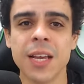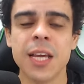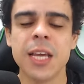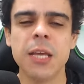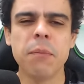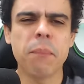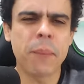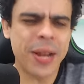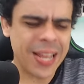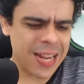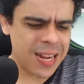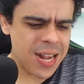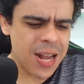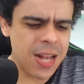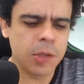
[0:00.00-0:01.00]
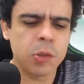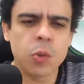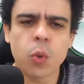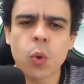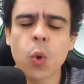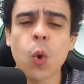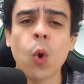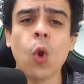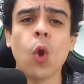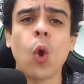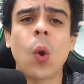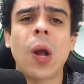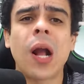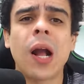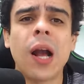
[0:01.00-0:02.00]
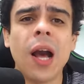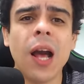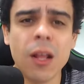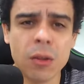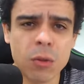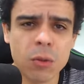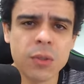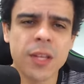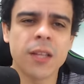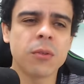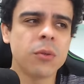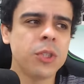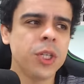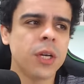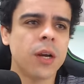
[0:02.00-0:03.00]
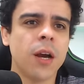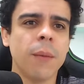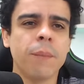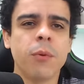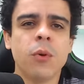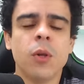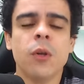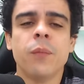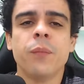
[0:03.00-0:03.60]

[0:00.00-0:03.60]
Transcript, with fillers: empregando, colocando dentro de campo